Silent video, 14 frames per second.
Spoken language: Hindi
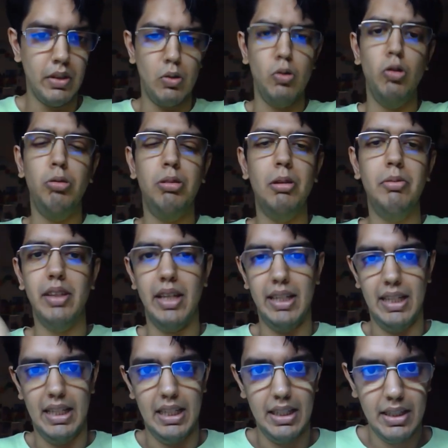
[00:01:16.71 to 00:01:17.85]
गूजम्स आ रहे
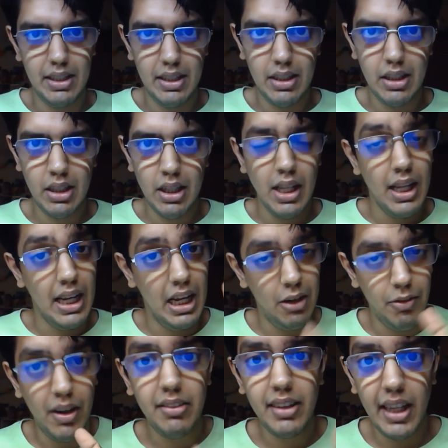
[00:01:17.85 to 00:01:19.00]
हैं
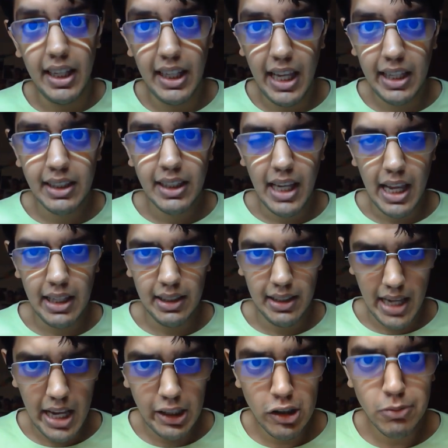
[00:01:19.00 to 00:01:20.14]
एडवांस
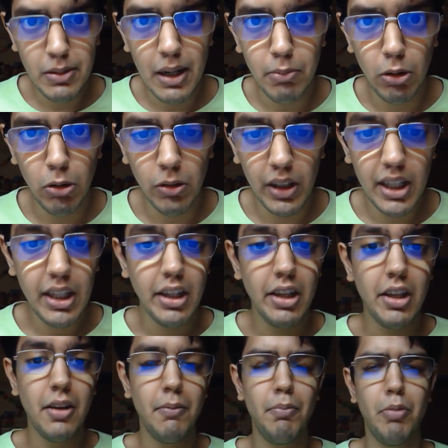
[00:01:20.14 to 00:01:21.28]
इंग्लिश में आप बोलोगे
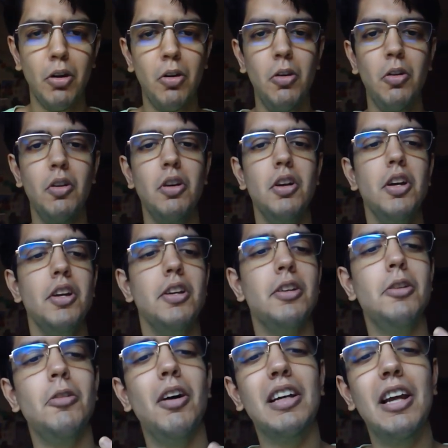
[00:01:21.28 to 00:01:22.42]
ब्रो
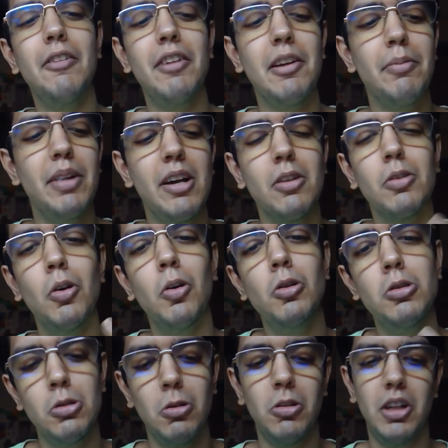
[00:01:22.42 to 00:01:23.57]
यू आर गिविंग मी अ कोल्ड
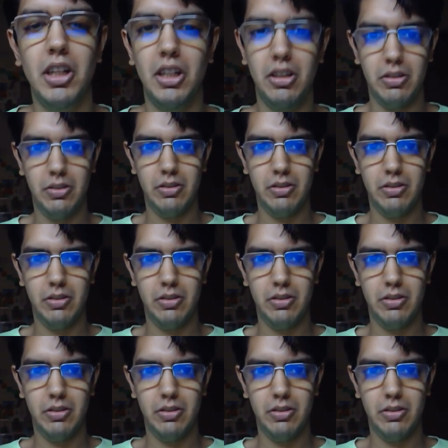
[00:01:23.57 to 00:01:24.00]
शोल्डर